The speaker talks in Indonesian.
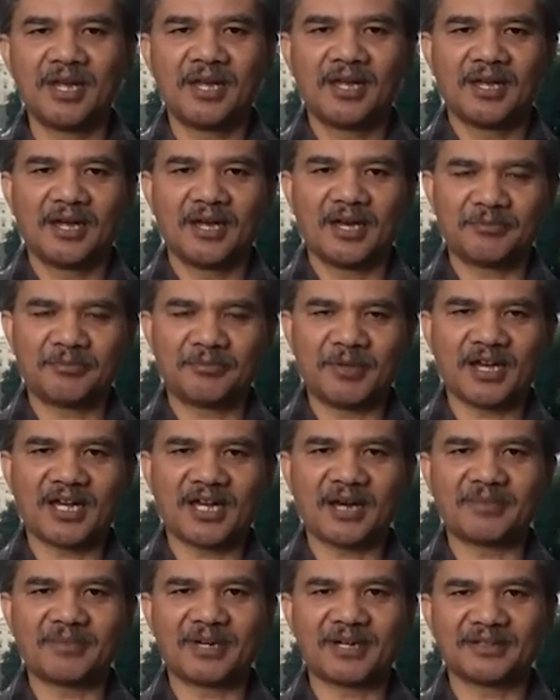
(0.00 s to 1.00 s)
uh, pihak
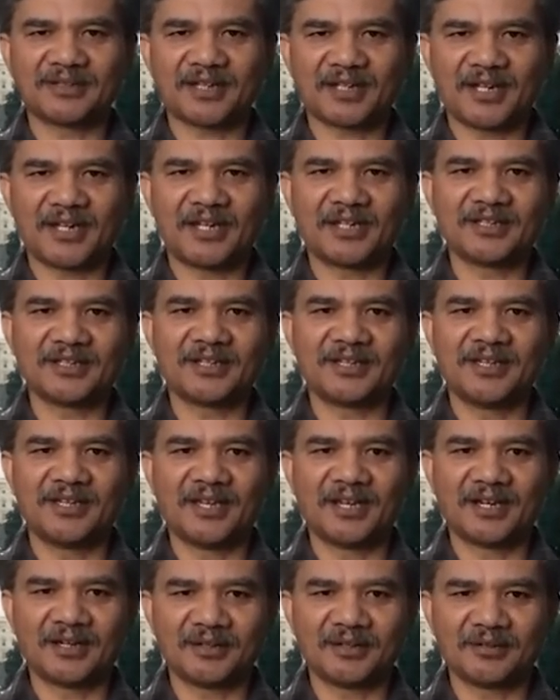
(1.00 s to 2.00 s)
keamanan terkait
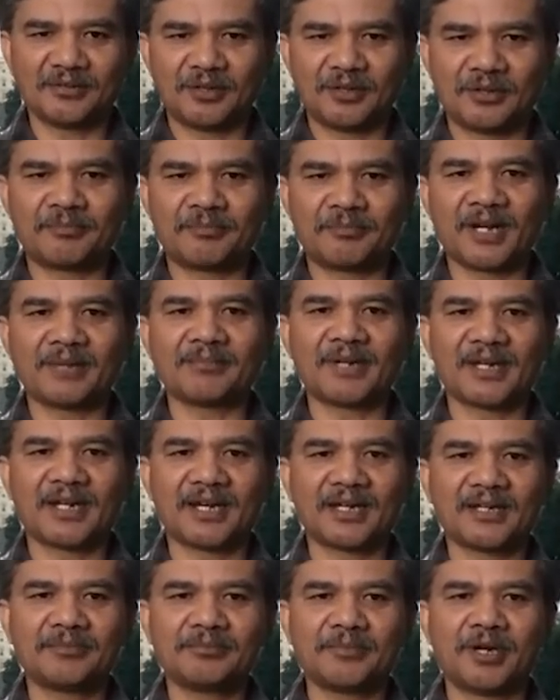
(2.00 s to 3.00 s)
yang uh,
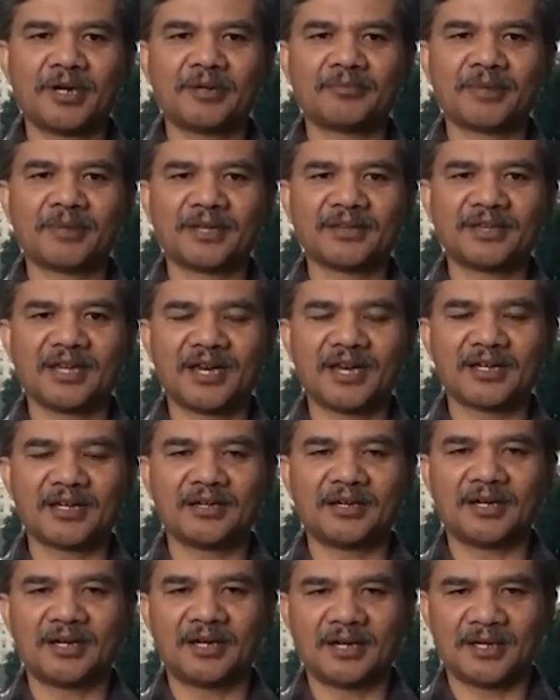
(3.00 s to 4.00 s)
pengamanan uh, pelantikan
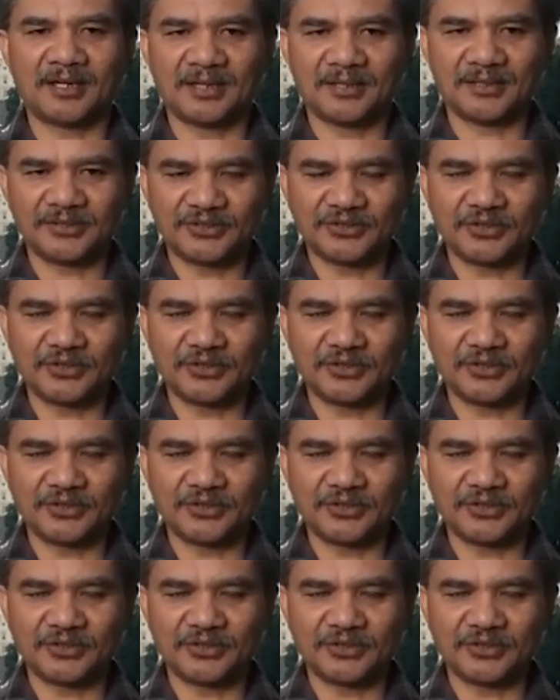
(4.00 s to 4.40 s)
uh, Joe